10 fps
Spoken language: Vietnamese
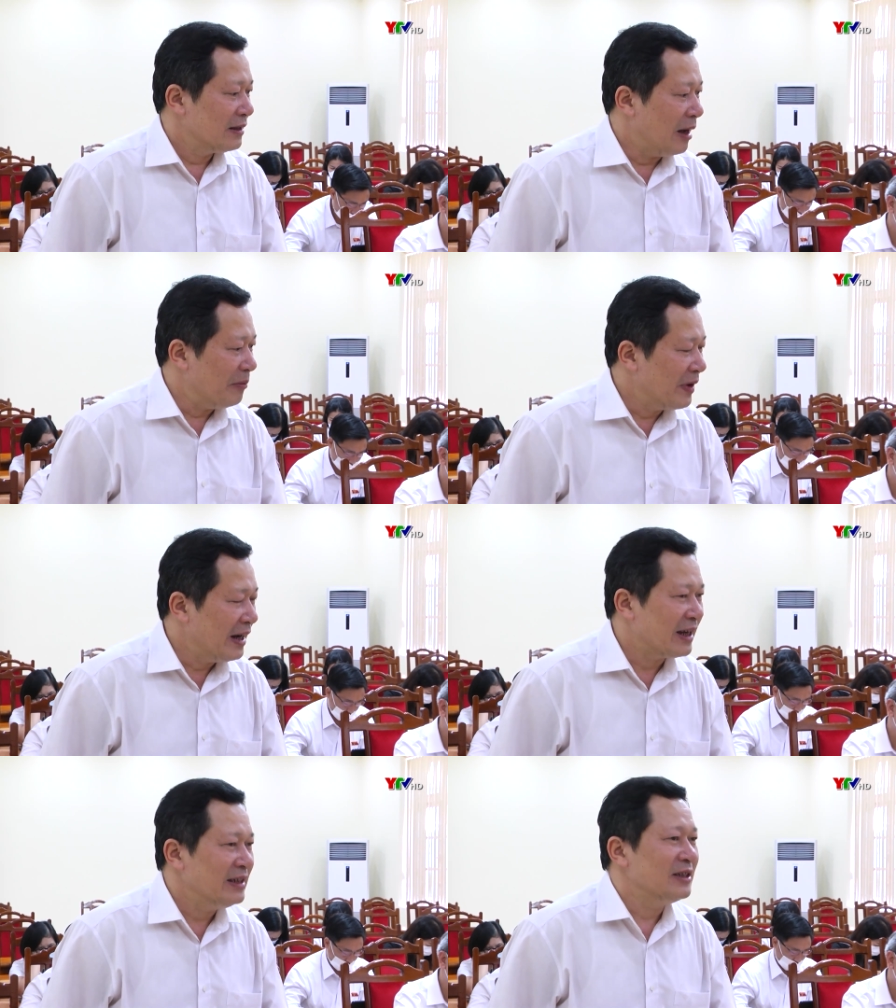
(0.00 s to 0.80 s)
thẩm
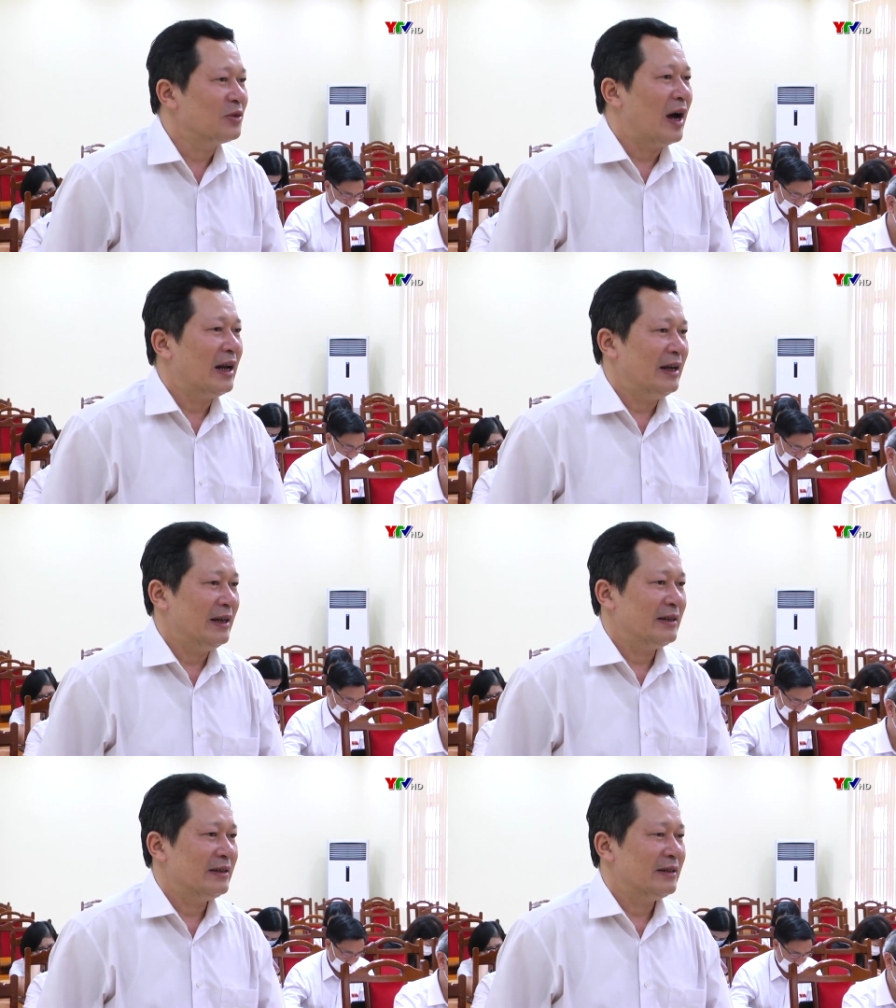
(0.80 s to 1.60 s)
định cái dự toán đấy
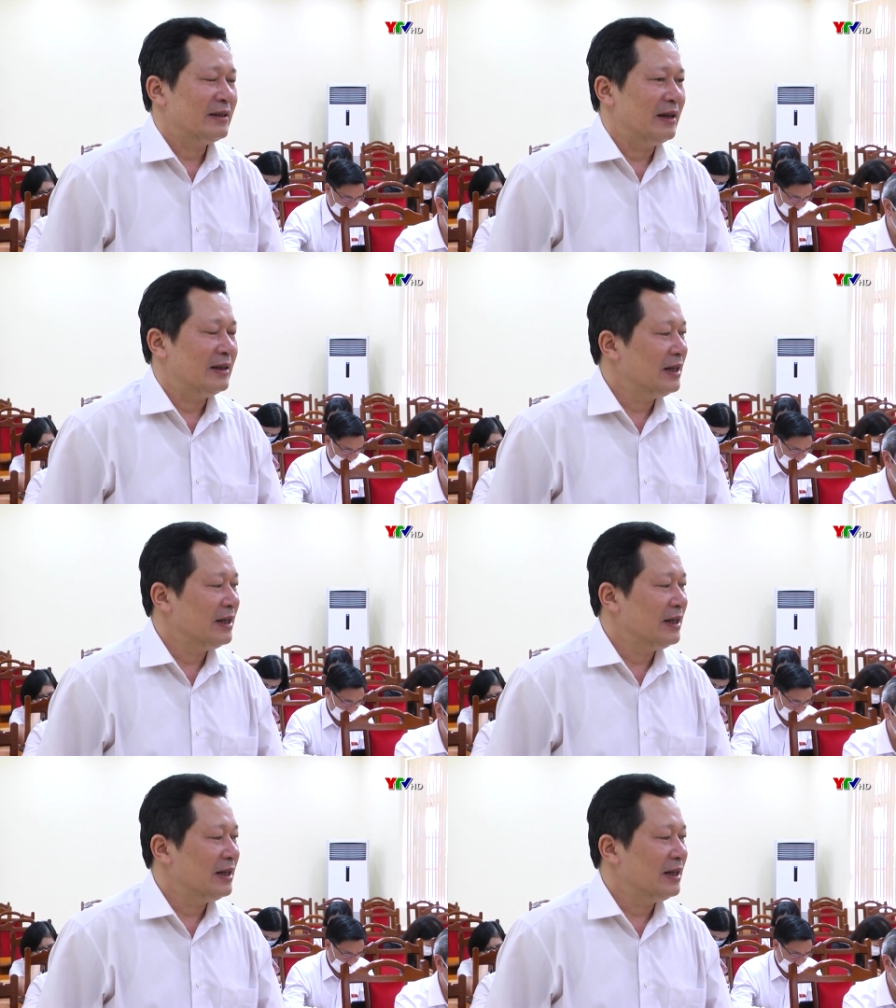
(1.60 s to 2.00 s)
ờ,